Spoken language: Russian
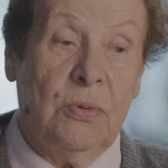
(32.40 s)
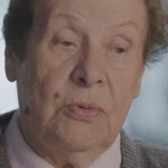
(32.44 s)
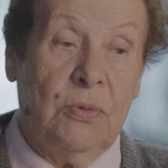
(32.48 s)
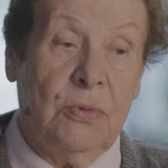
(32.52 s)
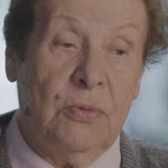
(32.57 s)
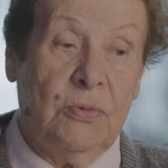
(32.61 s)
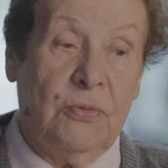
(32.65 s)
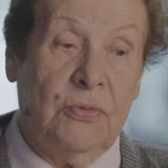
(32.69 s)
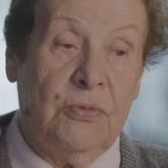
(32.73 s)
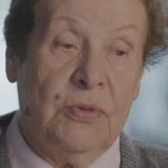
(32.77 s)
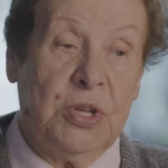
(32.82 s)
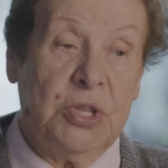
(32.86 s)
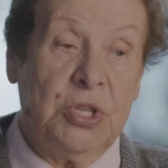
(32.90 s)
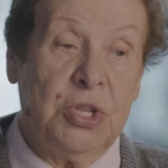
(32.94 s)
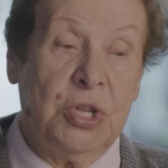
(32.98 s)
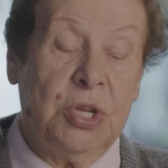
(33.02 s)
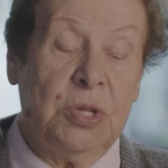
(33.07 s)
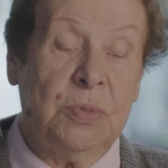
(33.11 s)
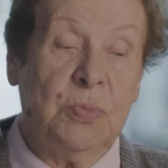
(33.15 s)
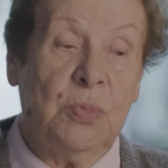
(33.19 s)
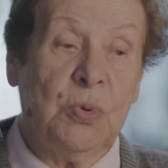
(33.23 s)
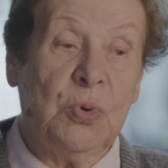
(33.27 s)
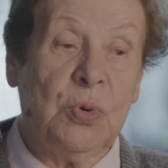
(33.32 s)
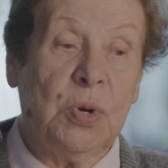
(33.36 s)
в
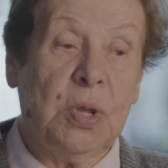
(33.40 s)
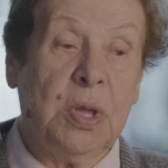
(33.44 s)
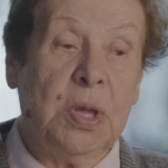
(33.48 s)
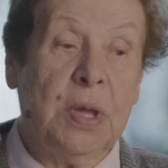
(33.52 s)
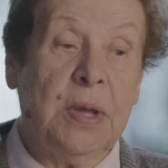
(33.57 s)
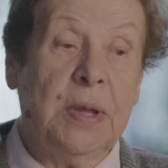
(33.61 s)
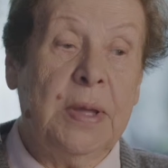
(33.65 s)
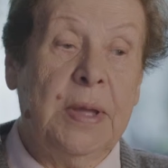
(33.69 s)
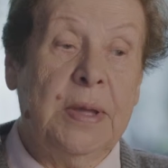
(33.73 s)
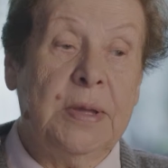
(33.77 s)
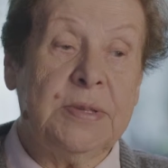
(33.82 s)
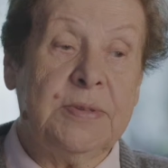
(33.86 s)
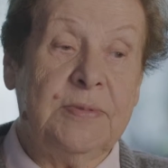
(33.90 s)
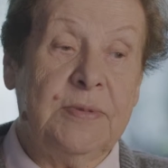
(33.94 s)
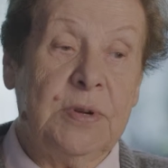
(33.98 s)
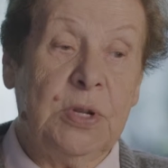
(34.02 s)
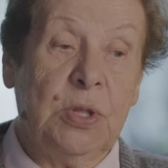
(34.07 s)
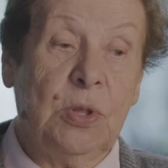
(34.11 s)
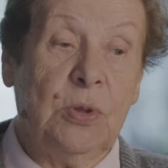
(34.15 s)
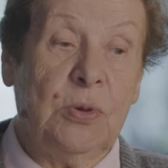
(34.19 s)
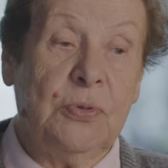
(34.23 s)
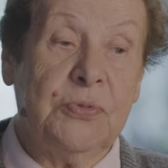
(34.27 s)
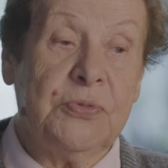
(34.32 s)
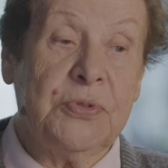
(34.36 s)
Екатеринбурге,
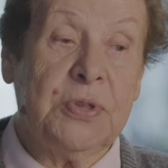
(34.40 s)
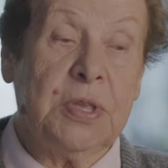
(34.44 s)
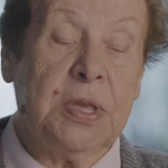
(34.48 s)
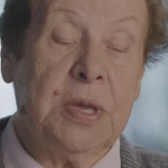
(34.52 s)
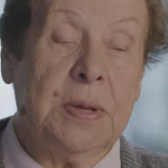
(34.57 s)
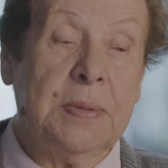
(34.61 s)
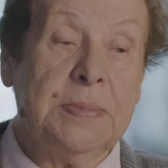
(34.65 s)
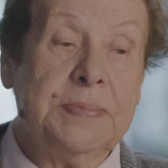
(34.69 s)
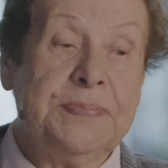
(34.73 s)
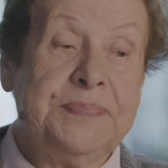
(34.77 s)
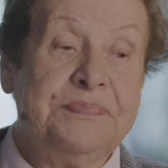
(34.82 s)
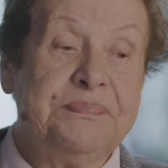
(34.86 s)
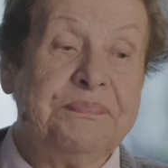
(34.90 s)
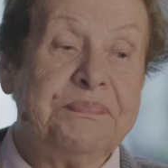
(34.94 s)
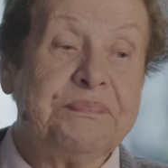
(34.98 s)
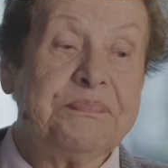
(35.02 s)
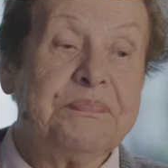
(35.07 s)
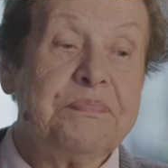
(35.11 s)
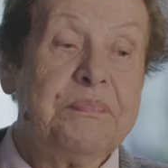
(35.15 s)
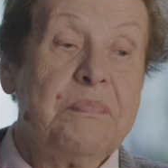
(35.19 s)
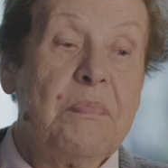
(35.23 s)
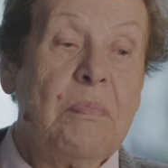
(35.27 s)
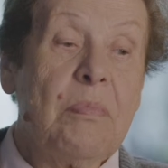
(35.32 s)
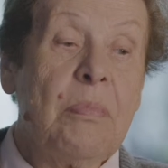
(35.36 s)
Свердловске,
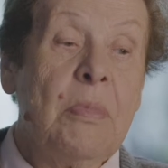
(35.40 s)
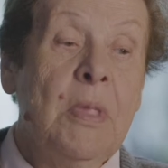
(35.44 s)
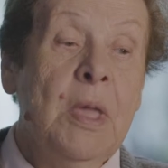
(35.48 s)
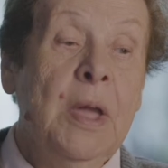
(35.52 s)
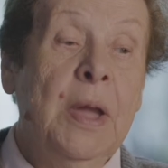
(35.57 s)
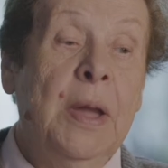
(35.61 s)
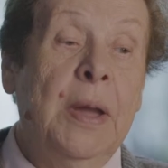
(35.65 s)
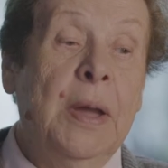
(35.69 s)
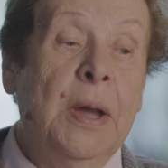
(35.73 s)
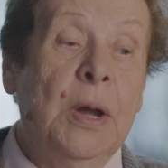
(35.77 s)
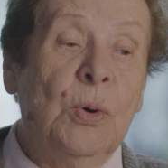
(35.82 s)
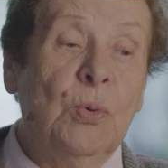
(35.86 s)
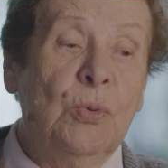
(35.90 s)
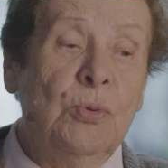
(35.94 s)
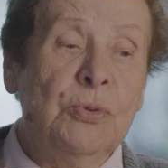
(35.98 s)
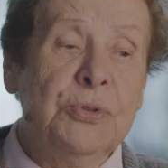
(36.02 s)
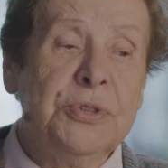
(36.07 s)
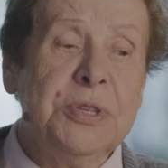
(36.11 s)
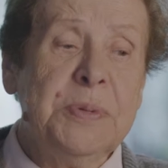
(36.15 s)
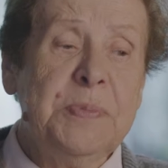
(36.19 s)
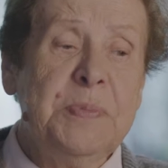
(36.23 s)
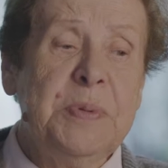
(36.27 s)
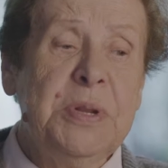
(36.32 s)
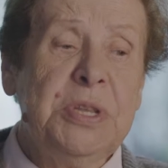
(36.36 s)
он
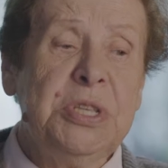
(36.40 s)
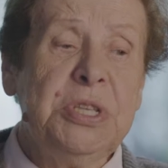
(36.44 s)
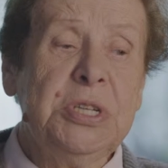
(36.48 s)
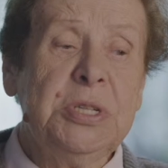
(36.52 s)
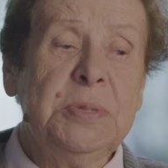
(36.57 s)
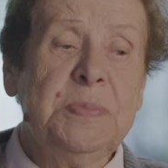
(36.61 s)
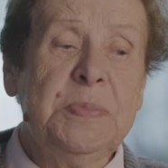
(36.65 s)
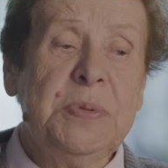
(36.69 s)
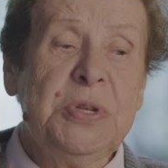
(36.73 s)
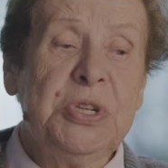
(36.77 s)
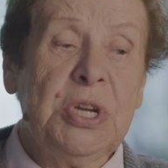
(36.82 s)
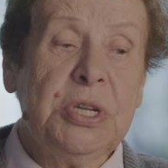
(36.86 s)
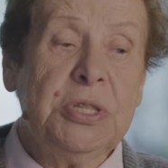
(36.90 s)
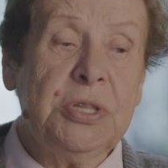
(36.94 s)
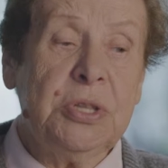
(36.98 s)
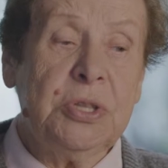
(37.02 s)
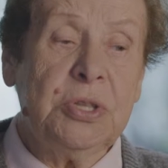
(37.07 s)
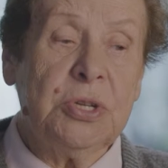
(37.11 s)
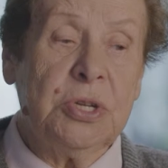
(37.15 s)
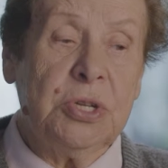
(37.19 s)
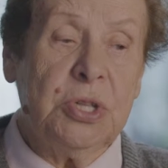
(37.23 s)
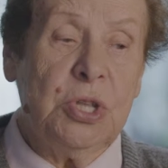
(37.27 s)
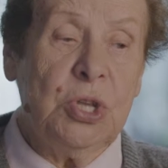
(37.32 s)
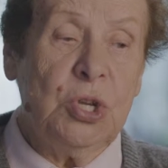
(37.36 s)
запретил
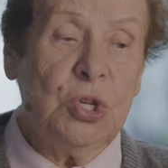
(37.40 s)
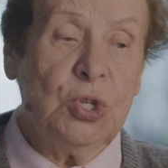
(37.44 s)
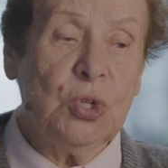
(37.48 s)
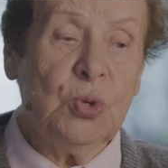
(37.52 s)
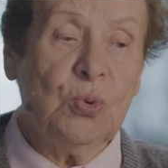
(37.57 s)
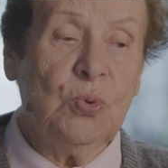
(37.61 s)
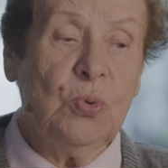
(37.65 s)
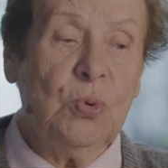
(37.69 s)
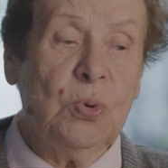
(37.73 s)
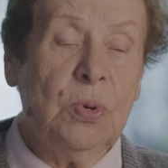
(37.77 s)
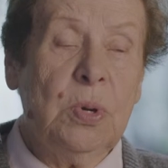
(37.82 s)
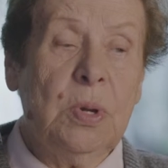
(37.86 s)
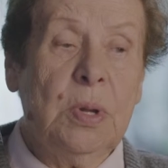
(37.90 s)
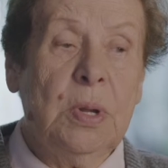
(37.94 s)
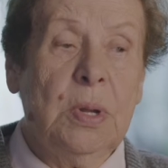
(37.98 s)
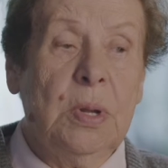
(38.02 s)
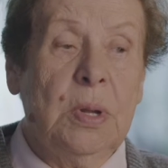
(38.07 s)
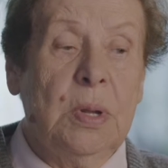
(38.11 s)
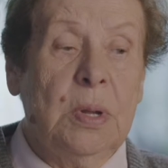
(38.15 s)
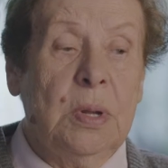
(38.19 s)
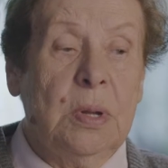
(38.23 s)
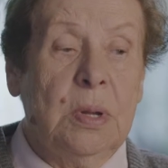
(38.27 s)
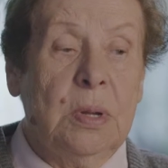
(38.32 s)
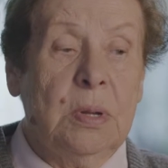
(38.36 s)
печатать книжку
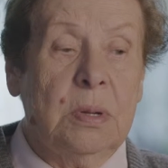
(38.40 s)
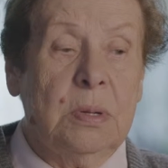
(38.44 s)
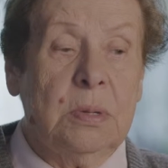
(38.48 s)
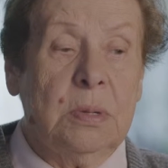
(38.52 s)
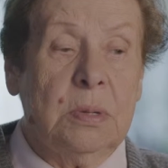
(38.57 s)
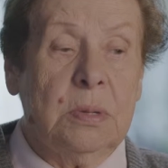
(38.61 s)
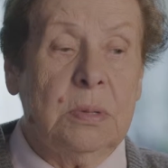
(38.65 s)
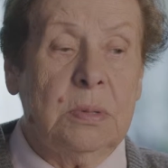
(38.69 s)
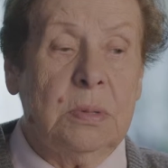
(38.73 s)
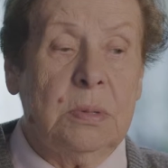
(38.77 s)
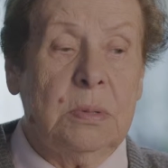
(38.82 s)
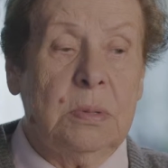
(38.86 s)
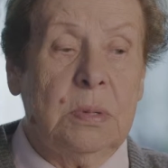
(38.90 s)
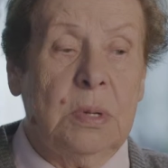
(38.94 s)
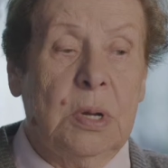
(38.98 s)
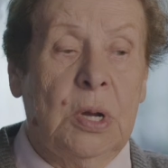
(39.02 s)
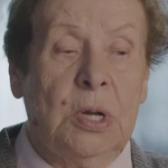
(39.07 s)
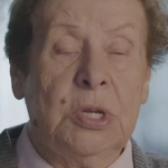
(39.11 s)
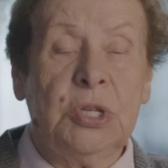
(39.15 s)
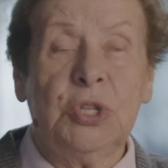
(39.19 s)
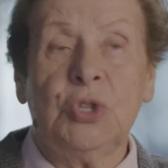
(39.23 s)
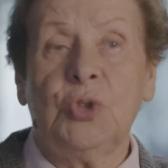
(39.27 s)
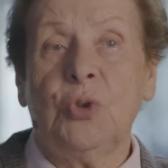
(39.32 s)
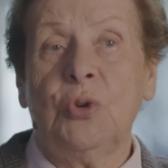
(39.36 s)
э,
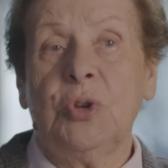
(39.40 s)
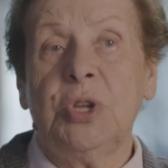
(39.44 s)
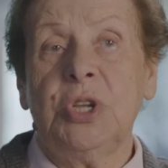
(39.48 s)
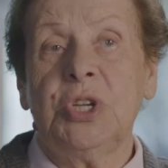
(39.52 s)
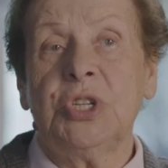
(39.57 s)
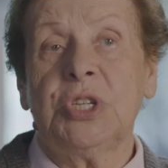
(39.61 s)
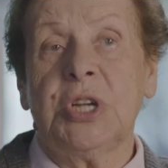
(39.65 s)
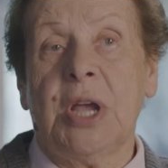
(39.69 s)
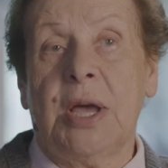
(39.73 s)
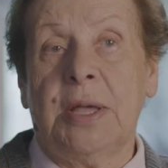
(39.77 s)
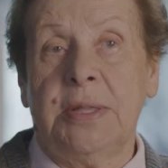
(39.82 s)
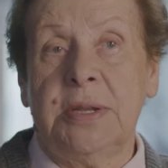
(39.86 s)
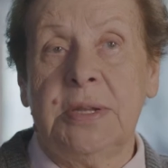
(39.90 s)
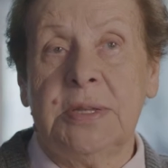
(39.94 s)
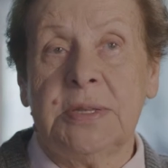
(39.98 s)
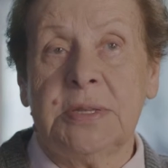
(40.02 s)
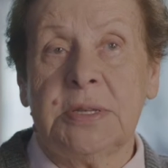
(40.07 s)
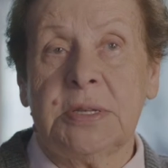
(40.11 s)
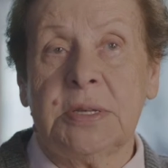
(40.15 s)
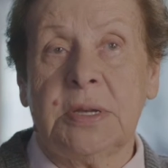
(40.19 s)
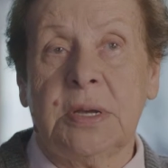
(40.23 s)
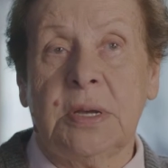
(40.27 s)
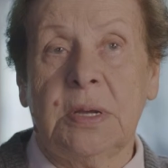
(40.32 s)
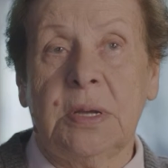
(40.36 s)
о истории
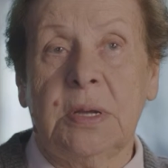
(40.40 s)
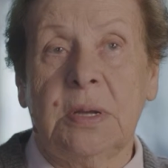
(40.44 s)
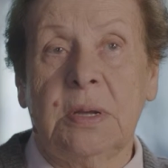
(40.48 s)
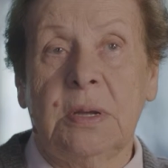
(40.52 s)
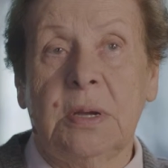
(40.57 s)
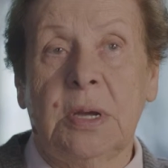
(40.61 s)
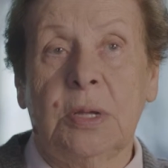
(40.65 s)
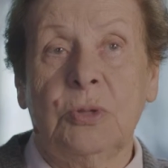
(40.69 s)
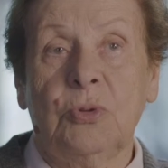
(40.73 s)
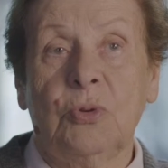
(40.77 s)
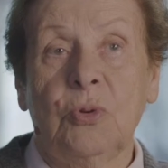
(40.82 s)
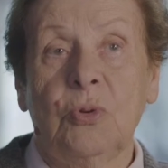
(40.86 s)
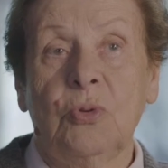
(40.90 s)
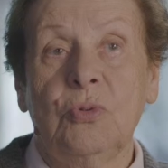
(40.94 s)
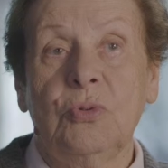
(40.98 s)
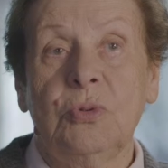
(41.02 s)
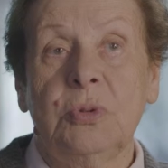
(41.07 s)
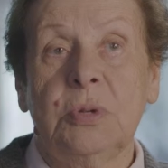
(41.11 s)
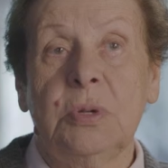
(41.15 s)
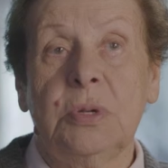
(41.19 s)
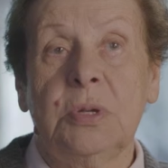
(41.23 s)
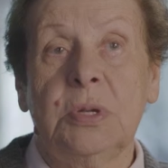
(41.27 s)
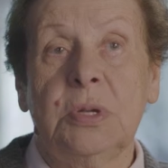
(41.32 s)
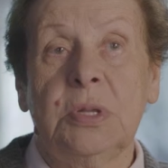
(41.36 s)
Шадринска, которую
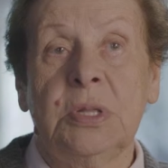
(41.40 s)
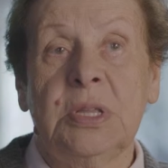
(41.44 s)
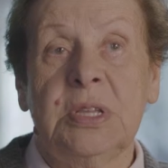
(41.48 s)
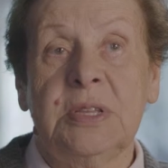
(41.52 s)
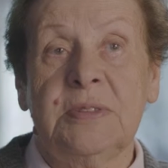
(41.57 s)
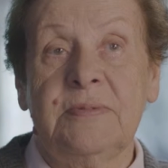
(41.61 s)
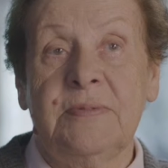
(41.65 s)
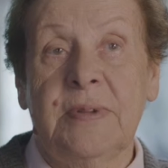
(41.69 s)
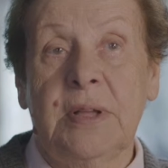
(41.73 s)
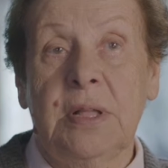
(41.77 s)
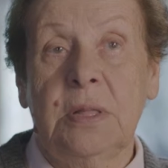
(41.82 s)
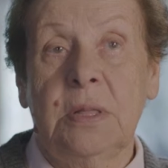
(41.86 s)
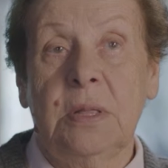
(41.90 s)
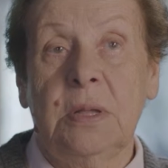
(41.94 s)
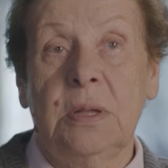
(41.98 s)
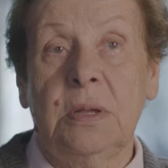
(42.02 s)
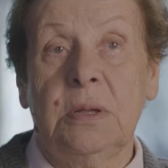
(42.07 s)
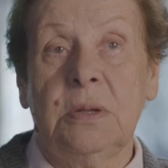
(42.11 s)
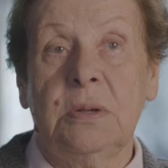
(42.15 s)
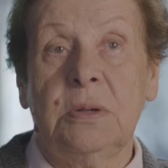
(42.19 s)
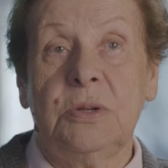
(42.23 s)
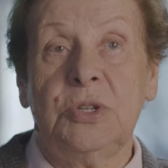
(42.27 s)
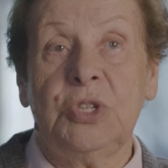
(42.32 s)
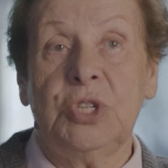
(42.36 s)
он назвал
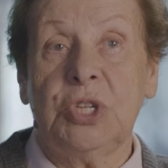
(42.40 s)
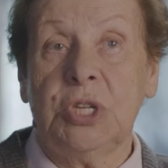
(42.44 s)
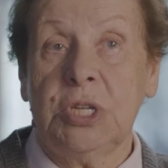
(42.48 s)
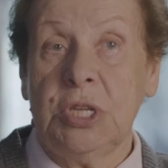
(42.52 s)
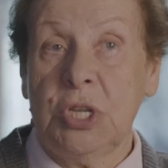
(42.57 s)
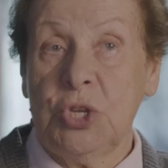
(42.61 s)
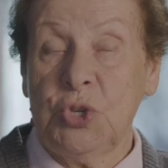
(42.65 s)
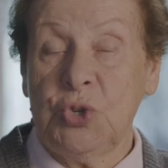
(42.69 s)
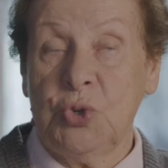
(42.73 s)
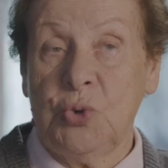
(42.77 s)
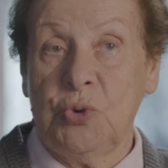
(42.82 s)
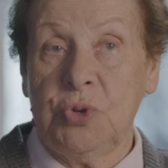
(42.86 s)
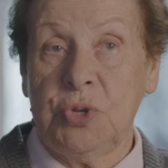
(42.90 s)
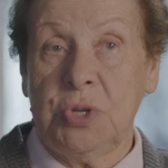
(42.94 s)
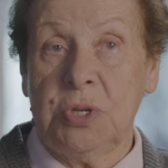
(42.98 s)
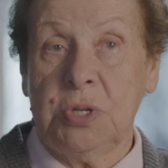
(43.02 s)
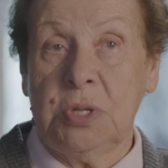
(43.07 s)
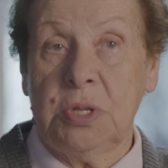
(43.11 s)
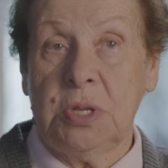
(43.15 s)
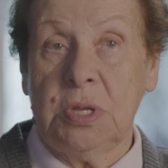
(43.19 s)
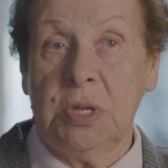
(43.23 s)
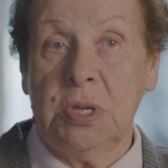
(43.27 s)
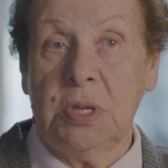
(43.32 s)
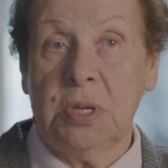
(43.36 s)

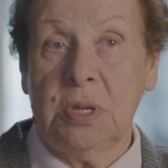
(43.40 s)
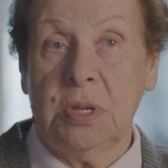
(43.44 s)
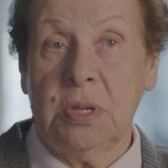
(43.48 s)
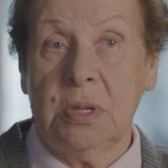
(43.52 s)
«Черносотенной».